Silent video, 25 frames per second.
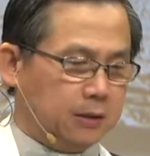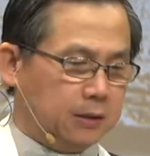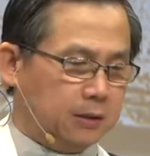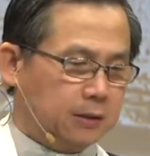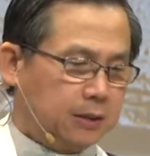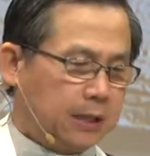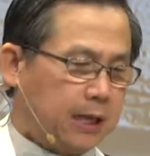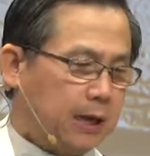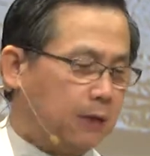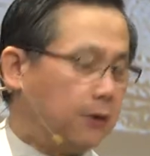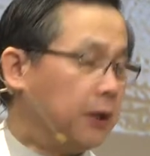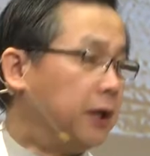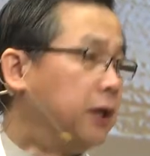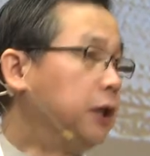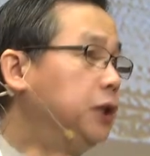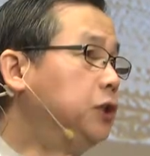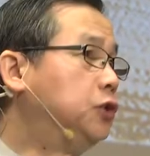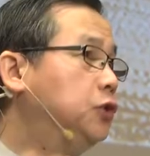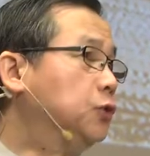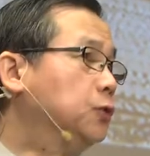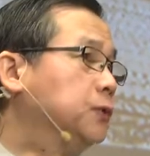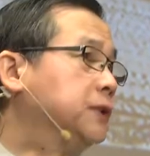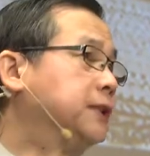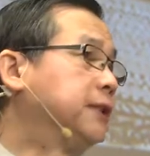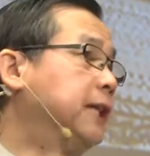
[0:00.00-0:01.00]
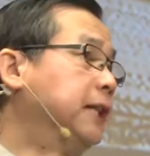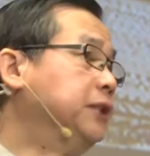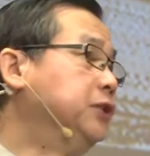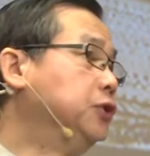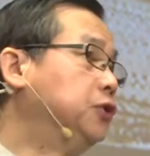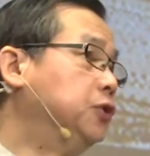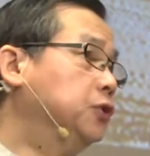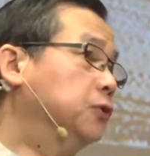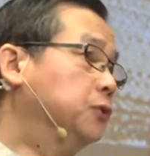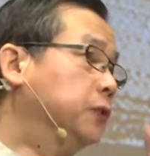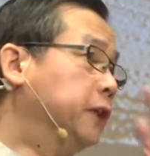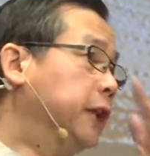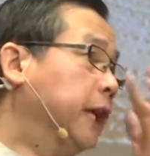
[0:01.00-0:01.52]
到了一九三九
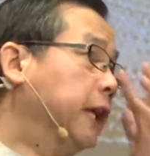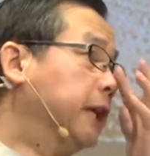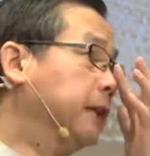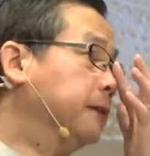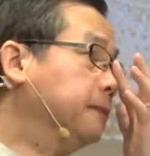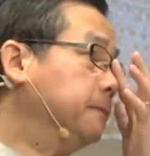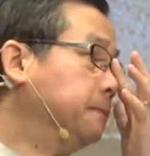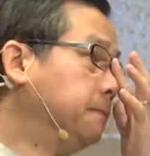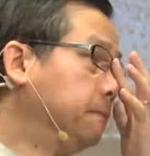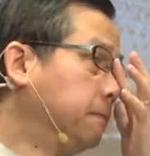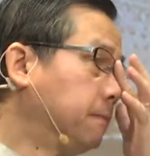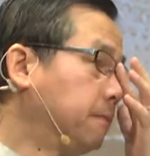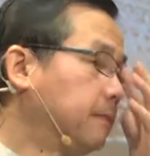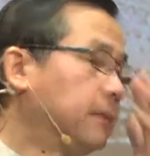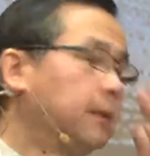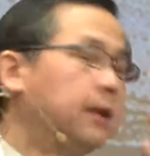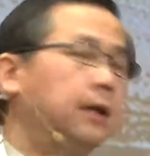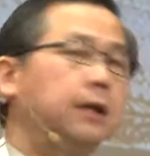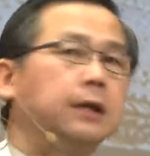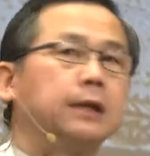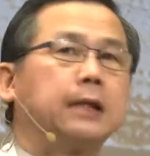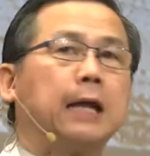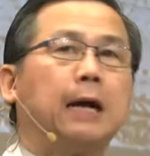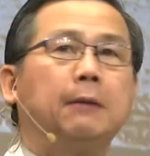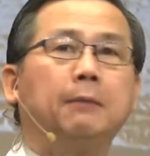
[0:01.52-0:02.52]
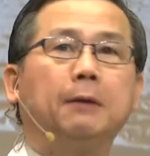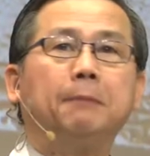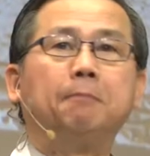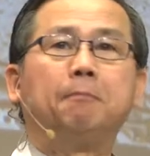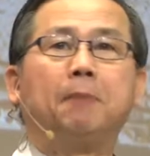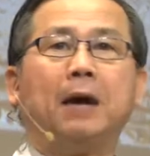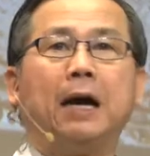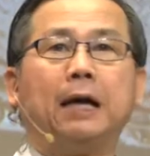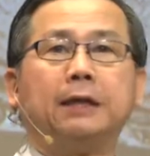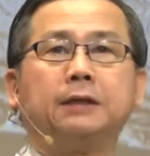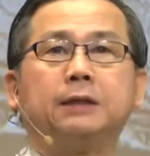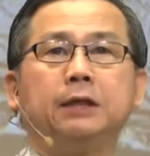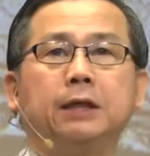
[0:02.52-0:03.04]
年，他们
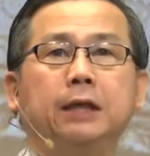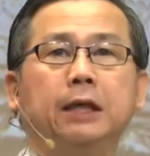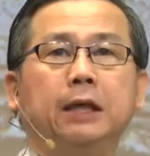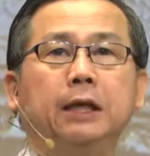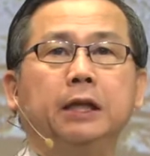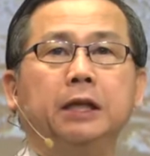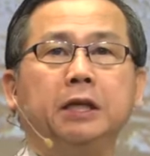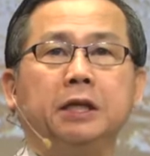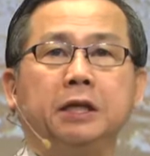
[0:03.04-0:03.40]
把这个礼